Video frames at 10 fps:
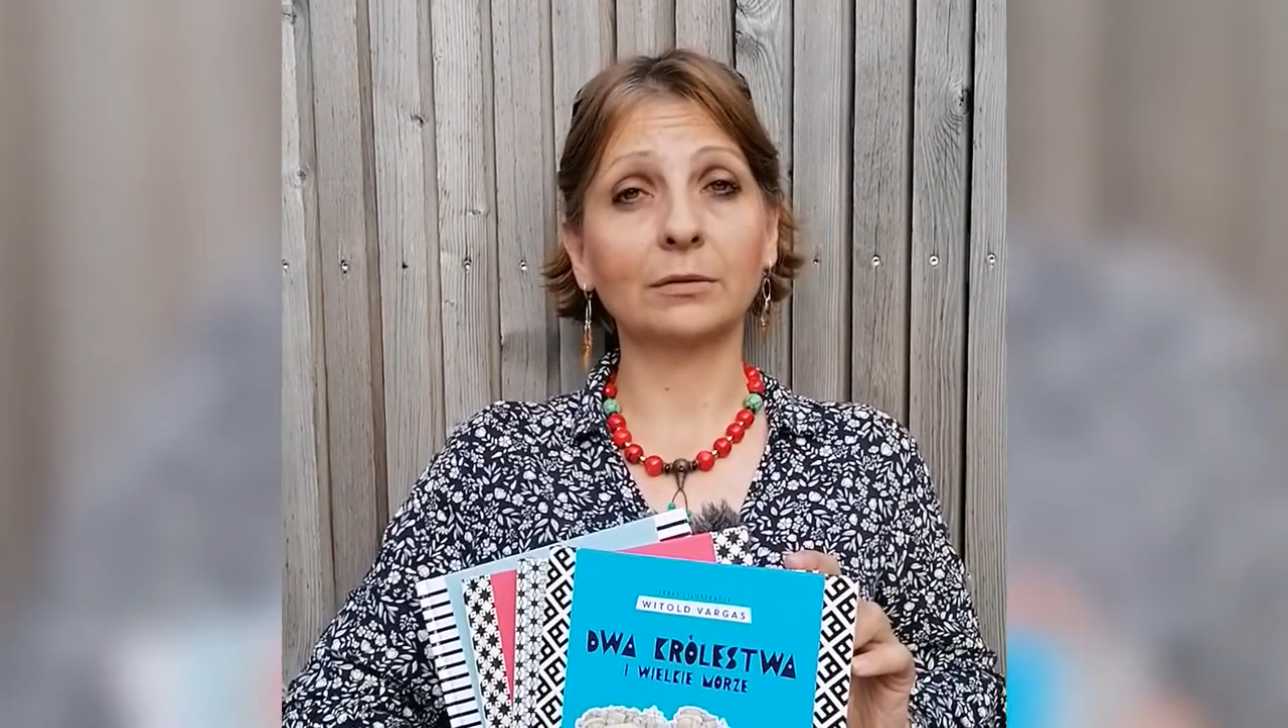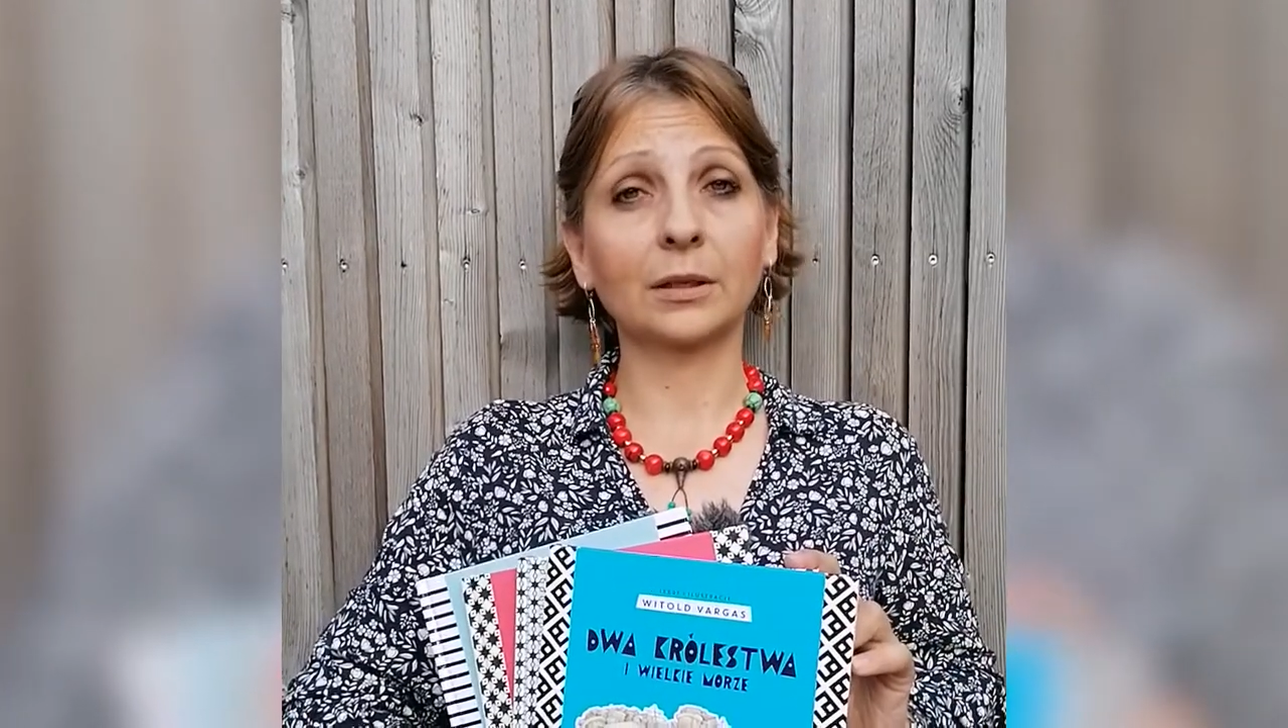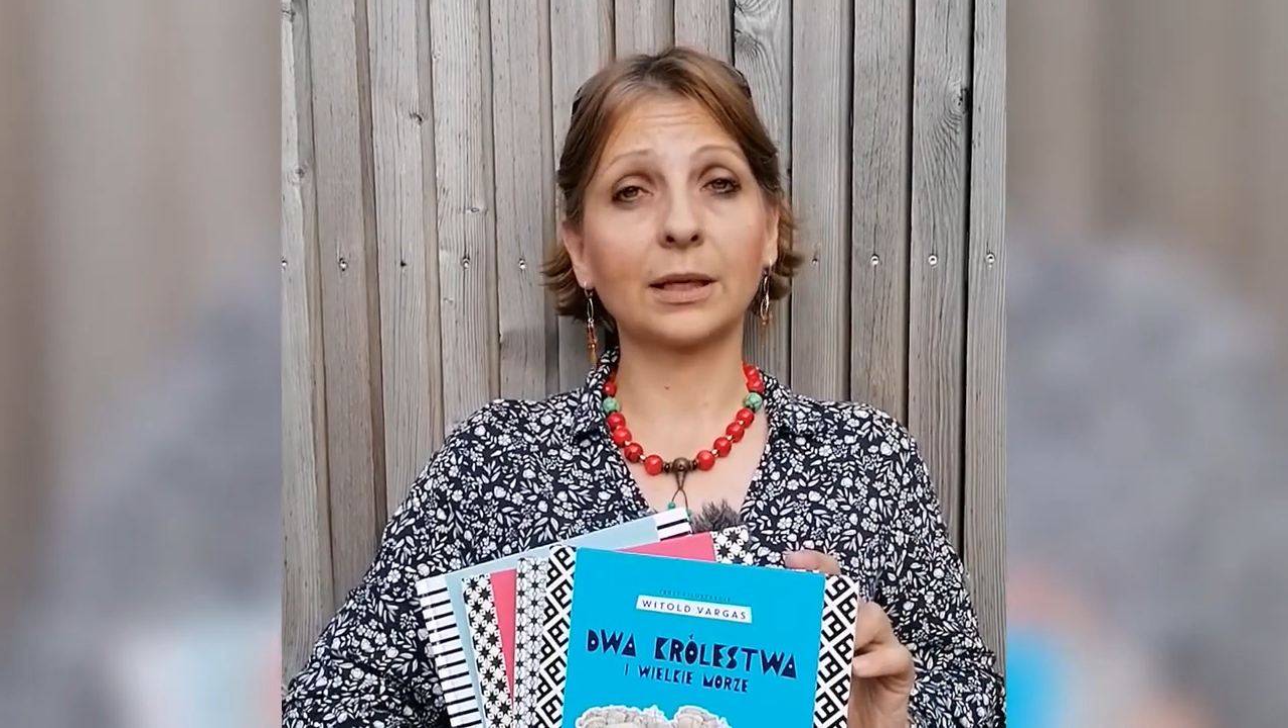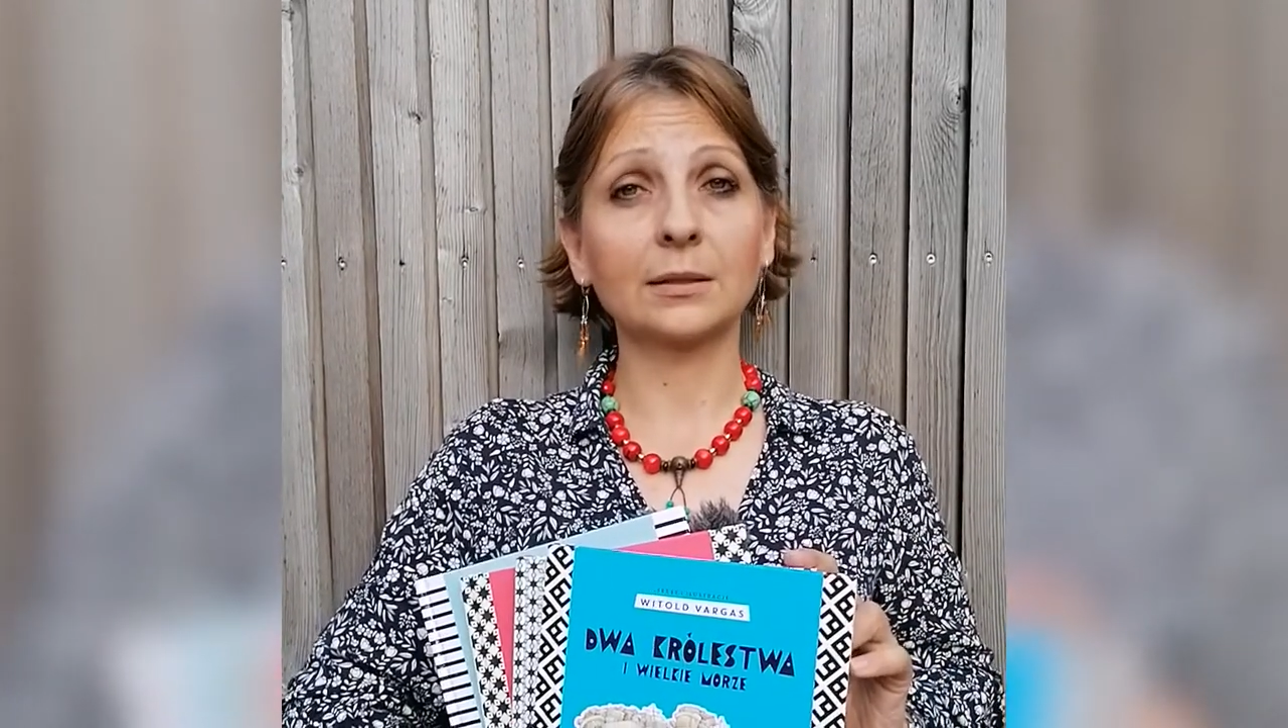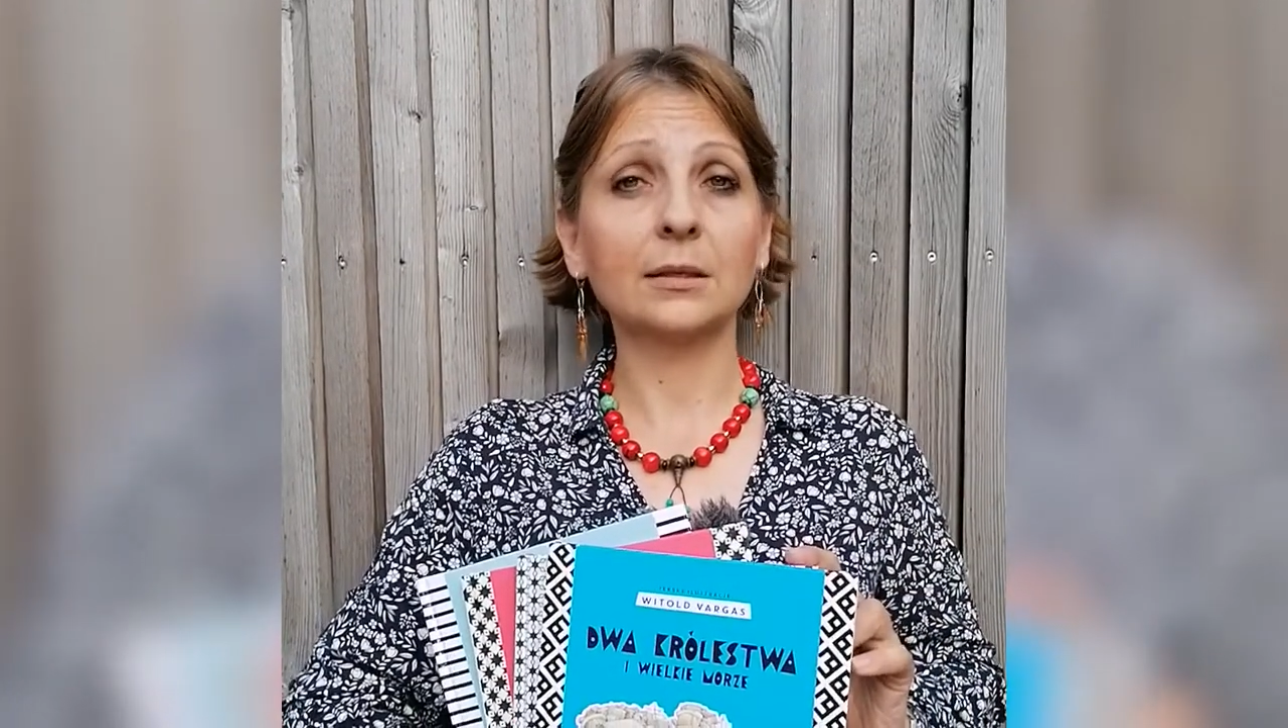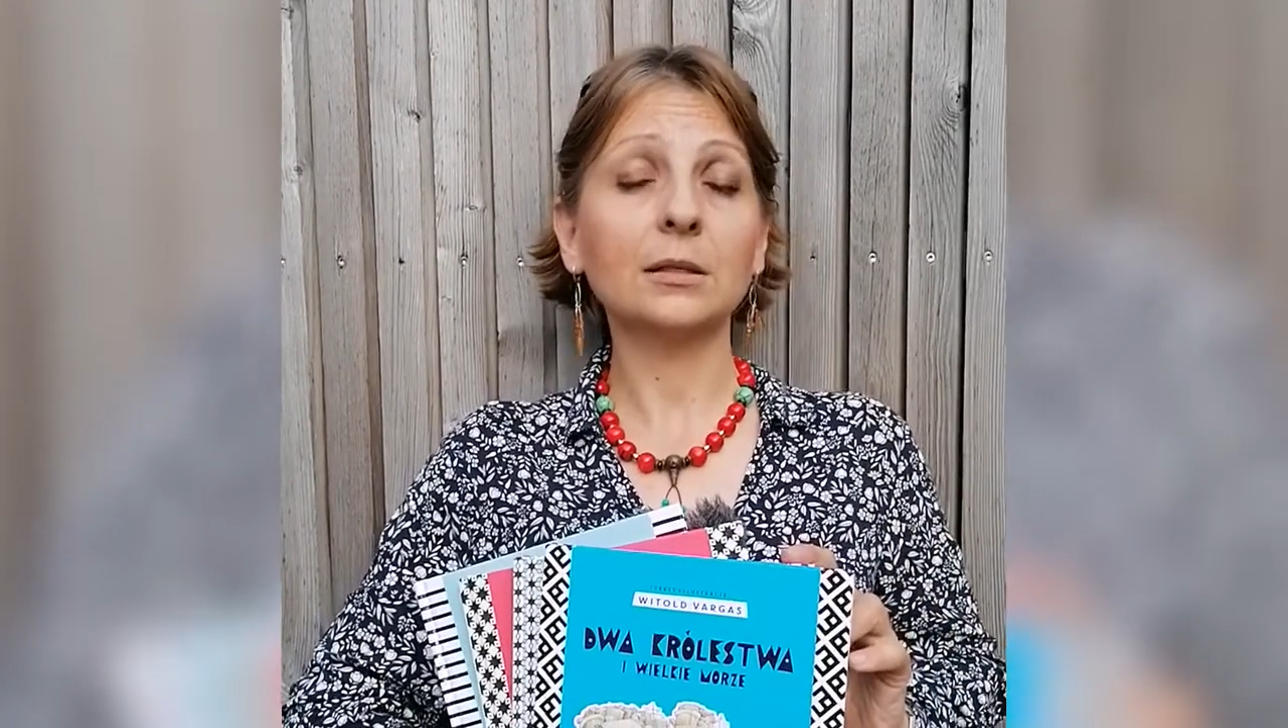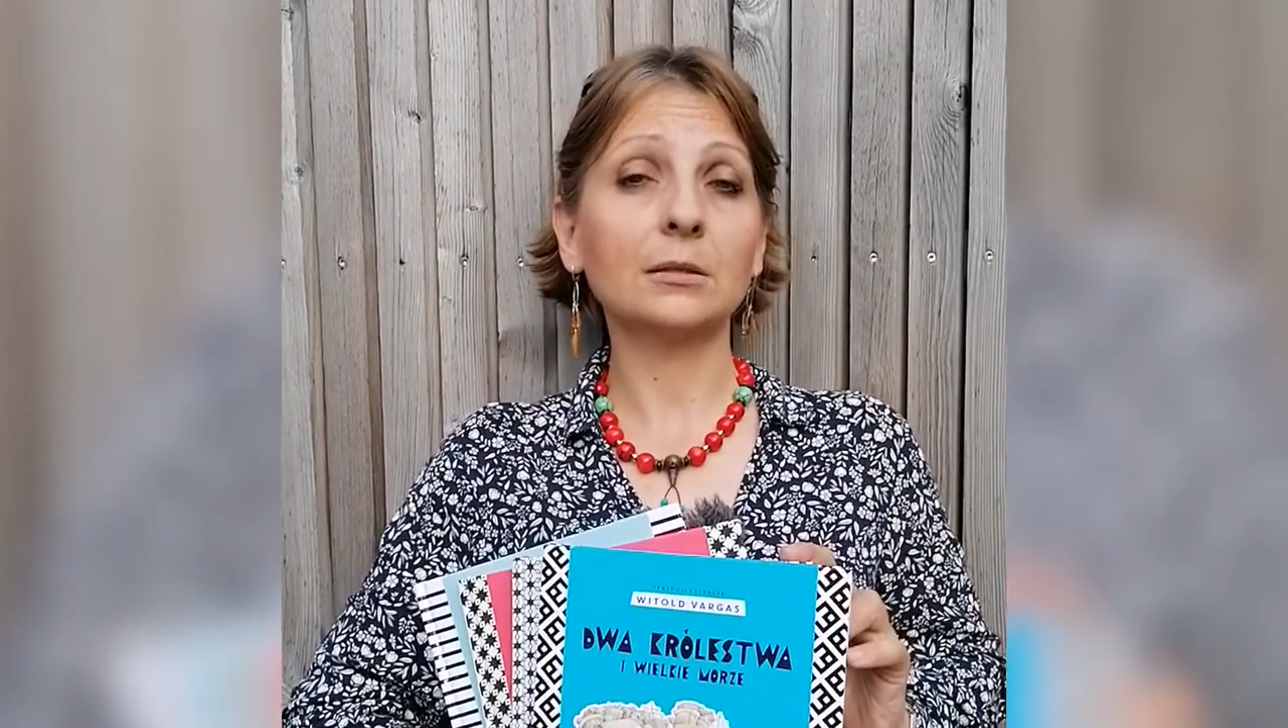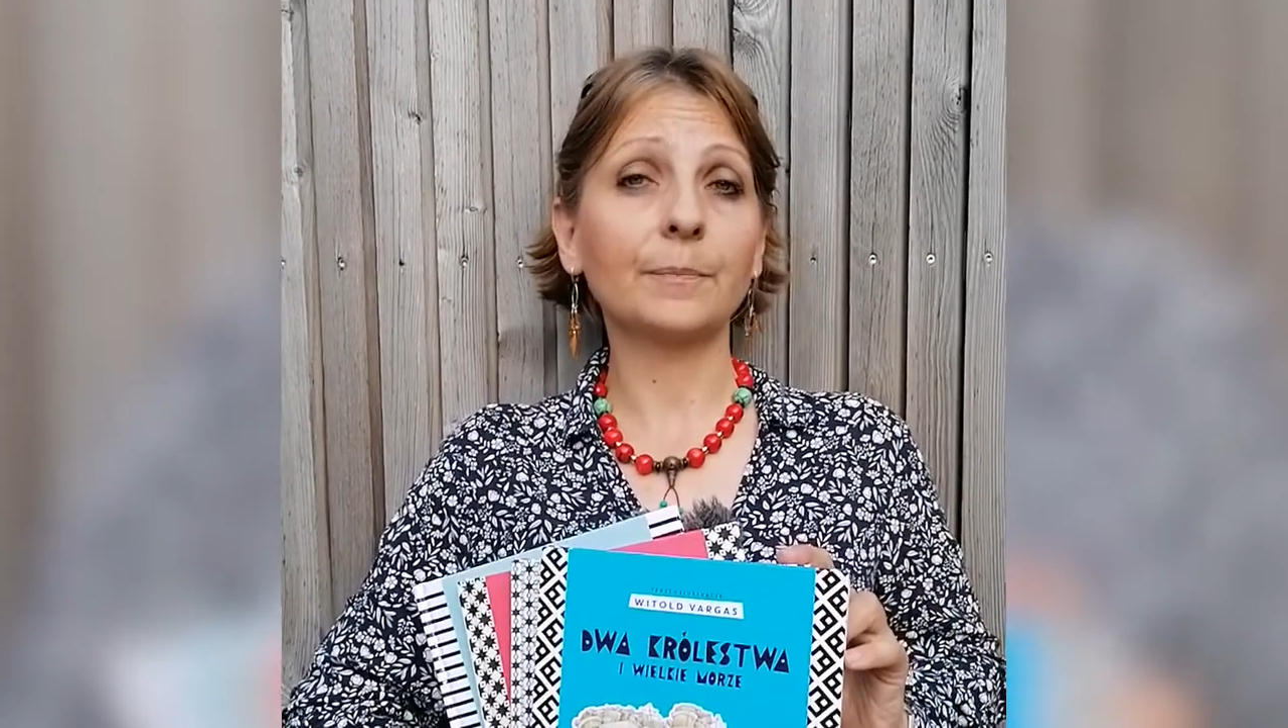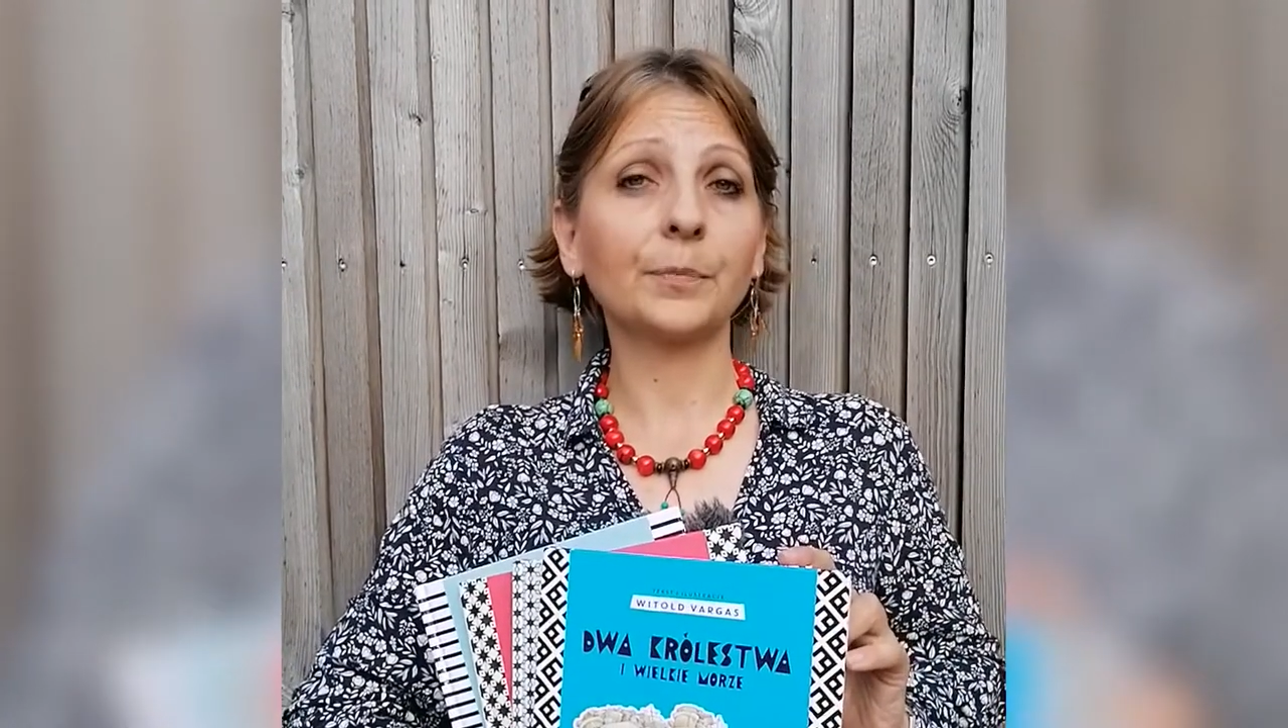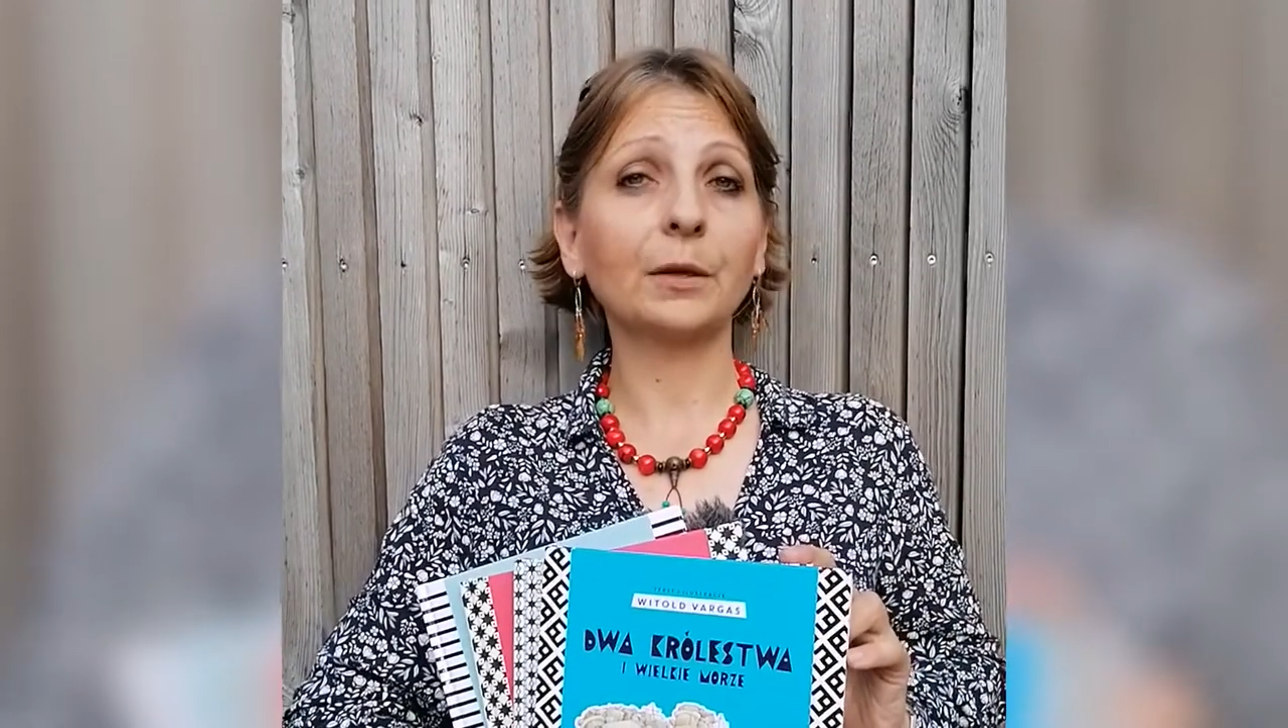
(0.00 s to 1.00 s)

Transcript: Vargasa jest